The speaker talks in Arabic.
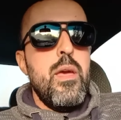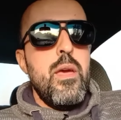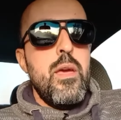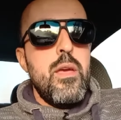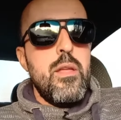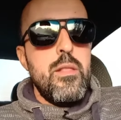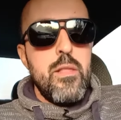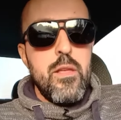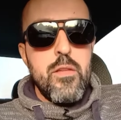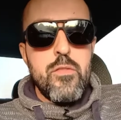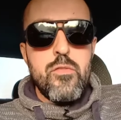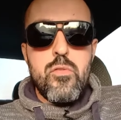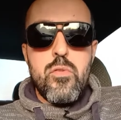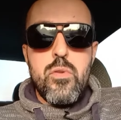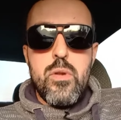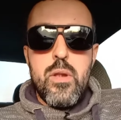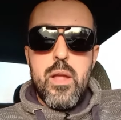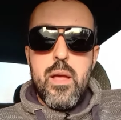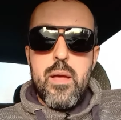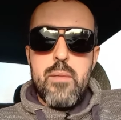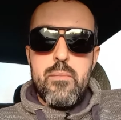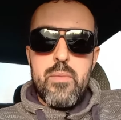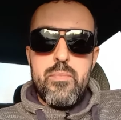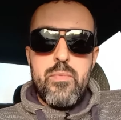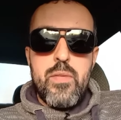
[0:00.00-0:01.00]
الناس
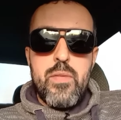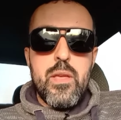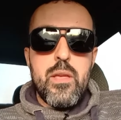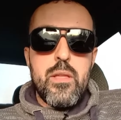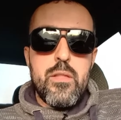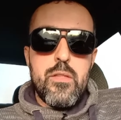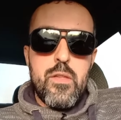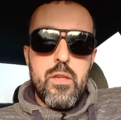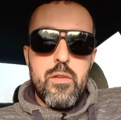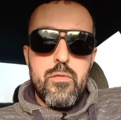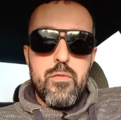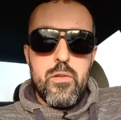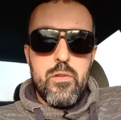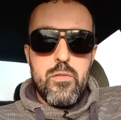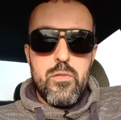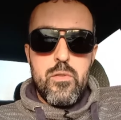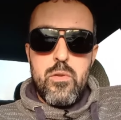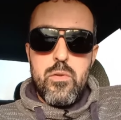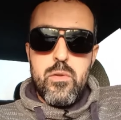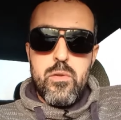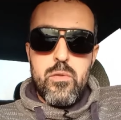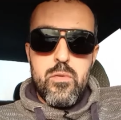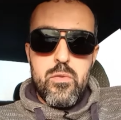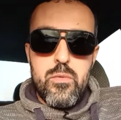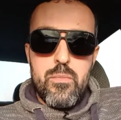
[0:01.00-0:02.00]
كلها ما بتيجي تسافر
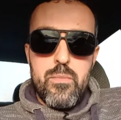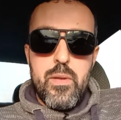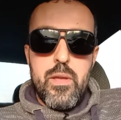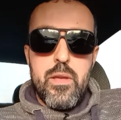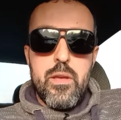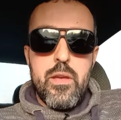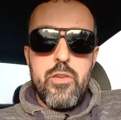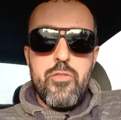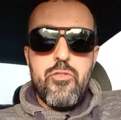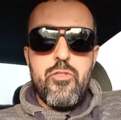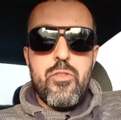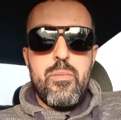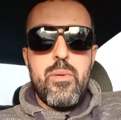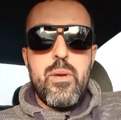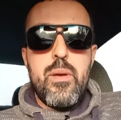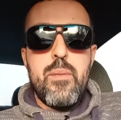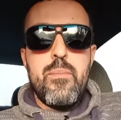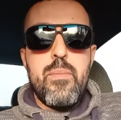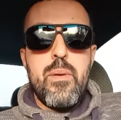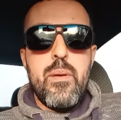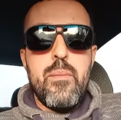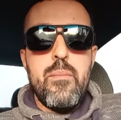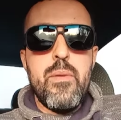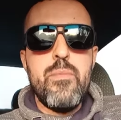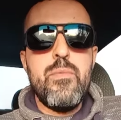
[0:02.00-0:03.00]
الدول الأوروبية يا شباب
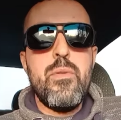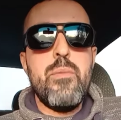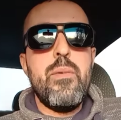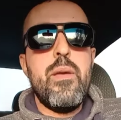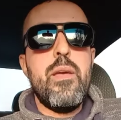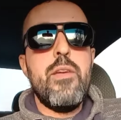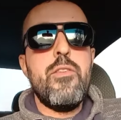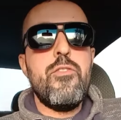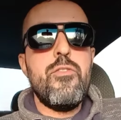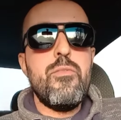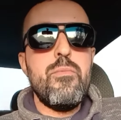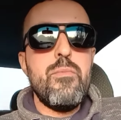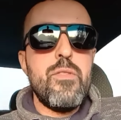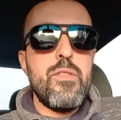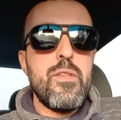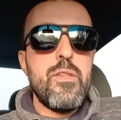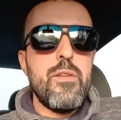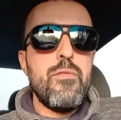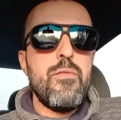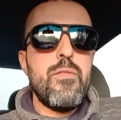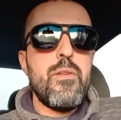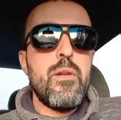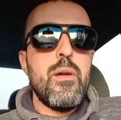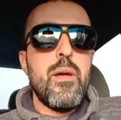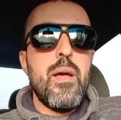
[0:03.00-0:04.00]
ما بتبقاش
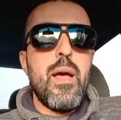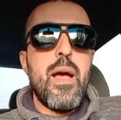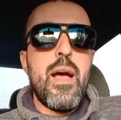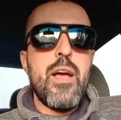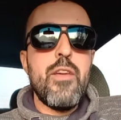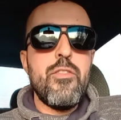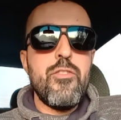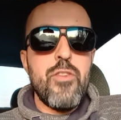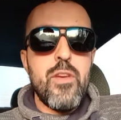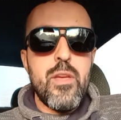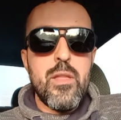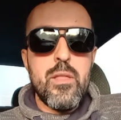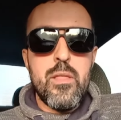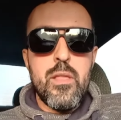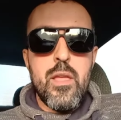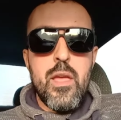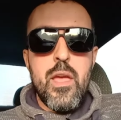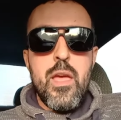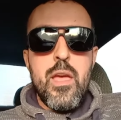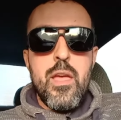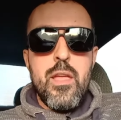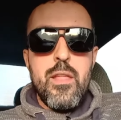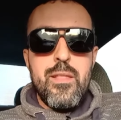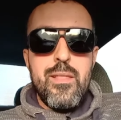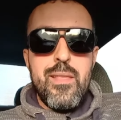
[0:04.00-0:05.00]
مسافرة عشان
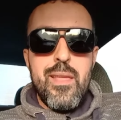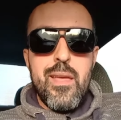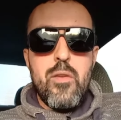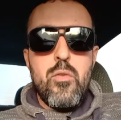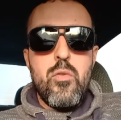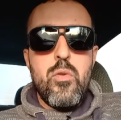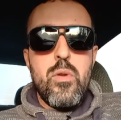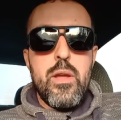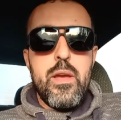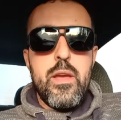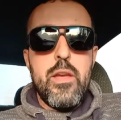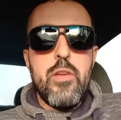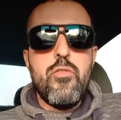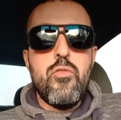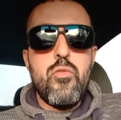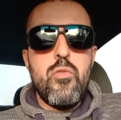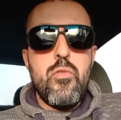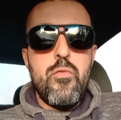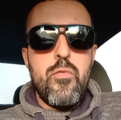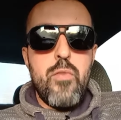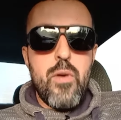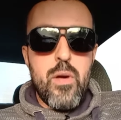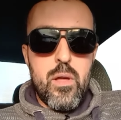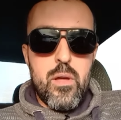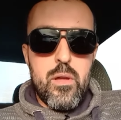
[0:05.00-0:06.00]
تاكل عيش
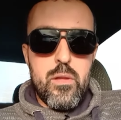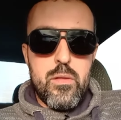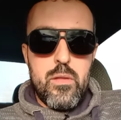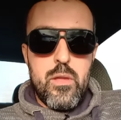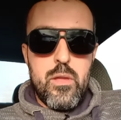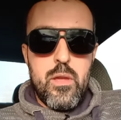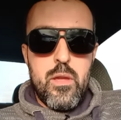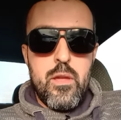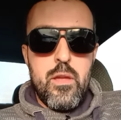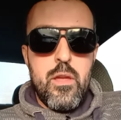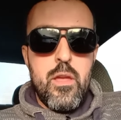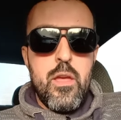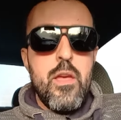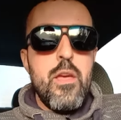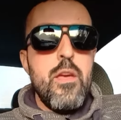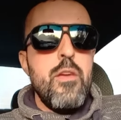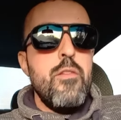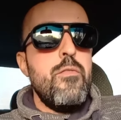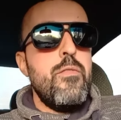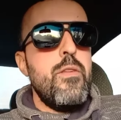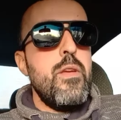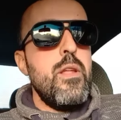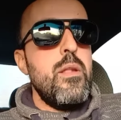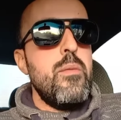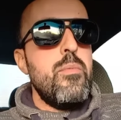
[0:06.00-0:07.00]
وفقط
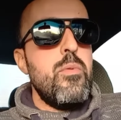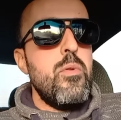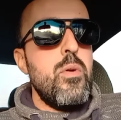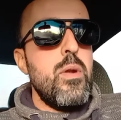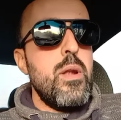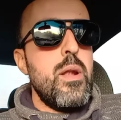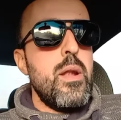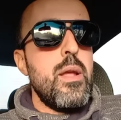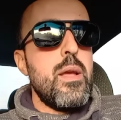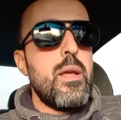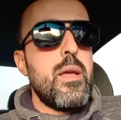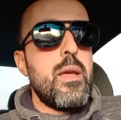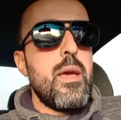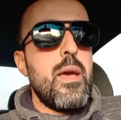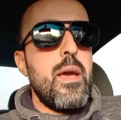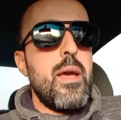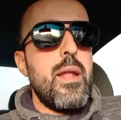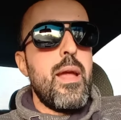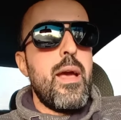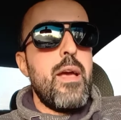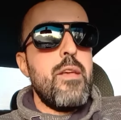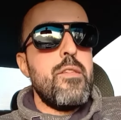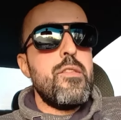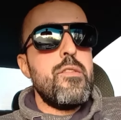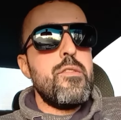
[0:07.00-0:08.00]
في اللي بيقول لك
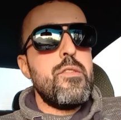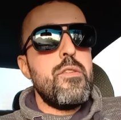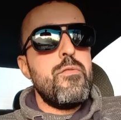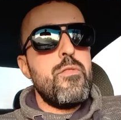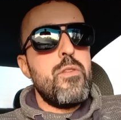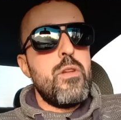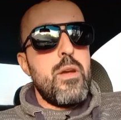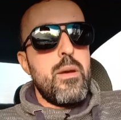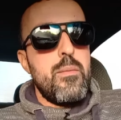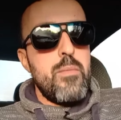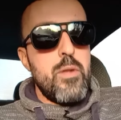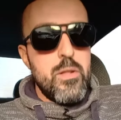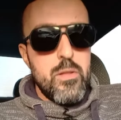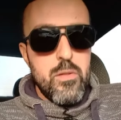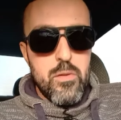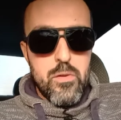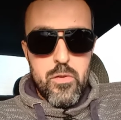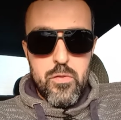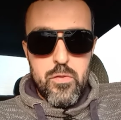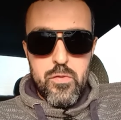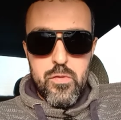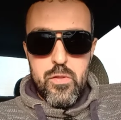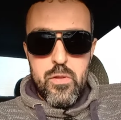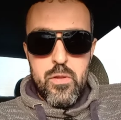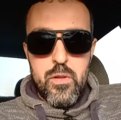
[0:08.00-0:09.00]
أنا عايز أسافر أعمل
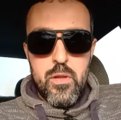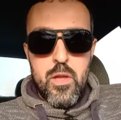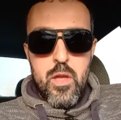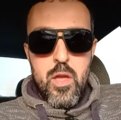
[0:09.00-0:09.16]
دراسة